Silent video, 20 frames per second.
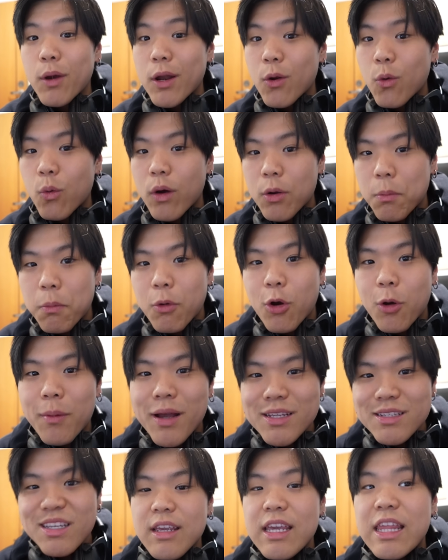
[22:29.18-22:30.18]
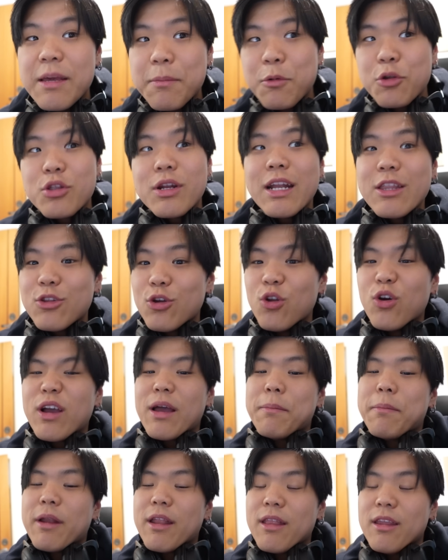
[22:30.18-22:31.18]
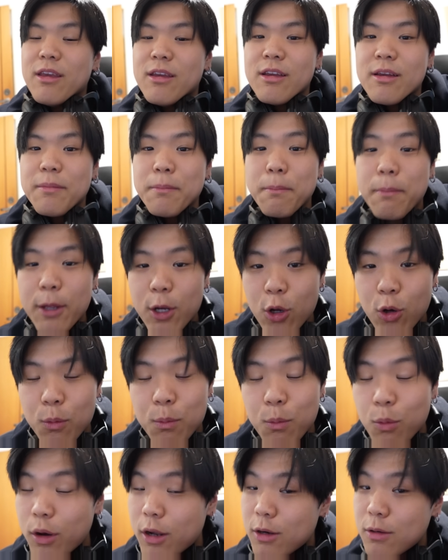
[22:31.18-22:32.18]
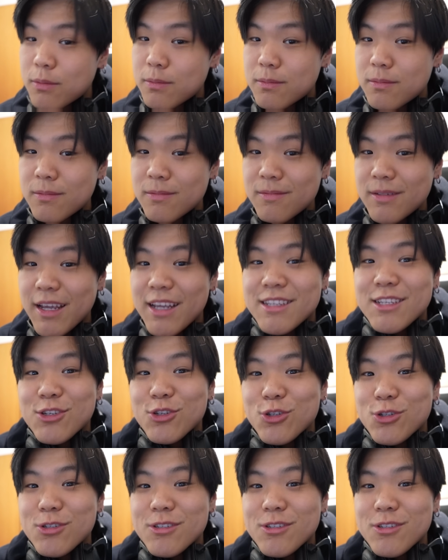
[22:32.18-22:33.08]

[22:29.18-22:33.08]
poder jugar un poco más y demostrar todo lo que aprendí. Pero bueno, qué sé yo.